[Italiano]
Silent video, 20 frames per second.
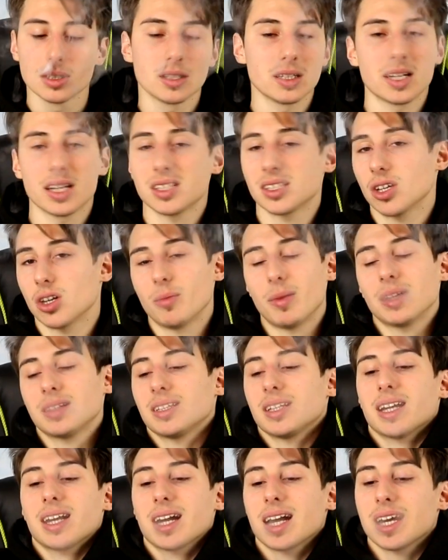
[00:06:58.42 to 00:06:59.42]
Resa
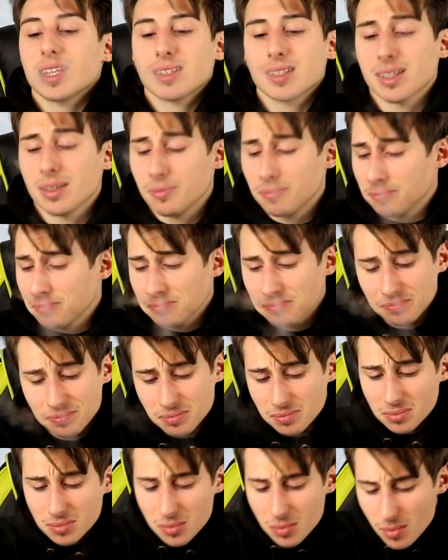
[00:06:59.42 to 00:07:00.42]
aromatica ragazzi
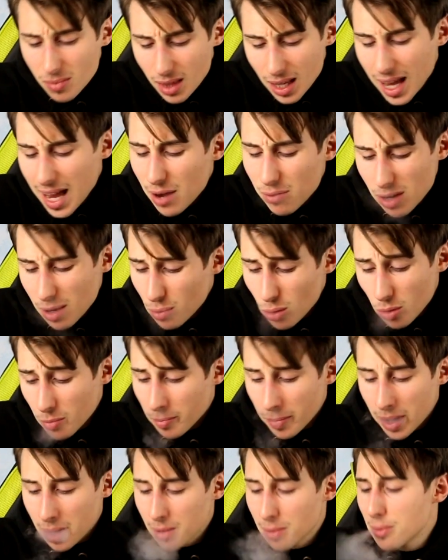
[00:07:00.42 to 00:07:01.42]
è una
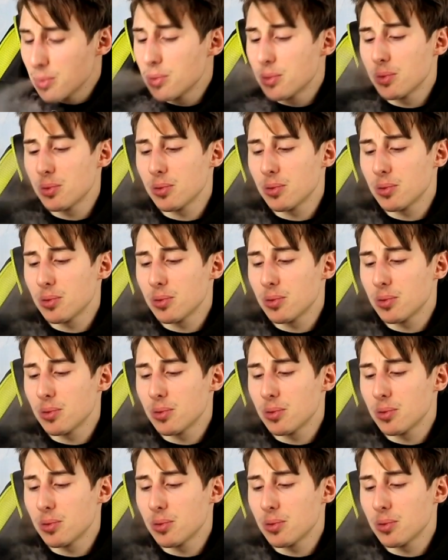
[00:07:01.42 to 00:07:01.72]
bomba.